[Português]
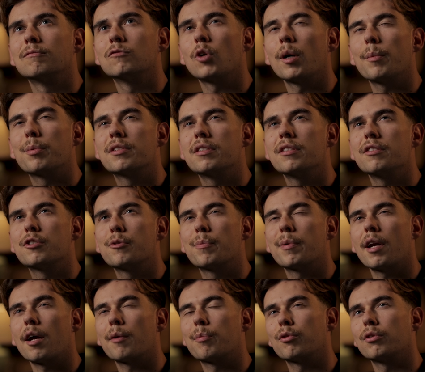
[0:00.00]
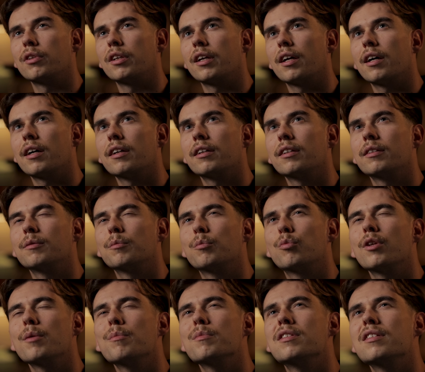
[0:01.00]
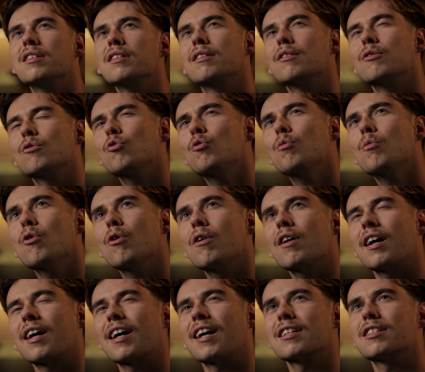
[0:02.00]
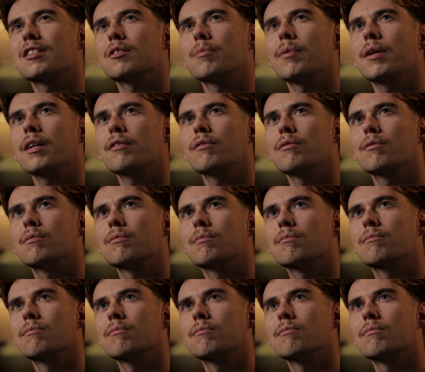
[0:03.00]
Não é preciso esperar por ninguém, podemos ir uma hora à casa de banho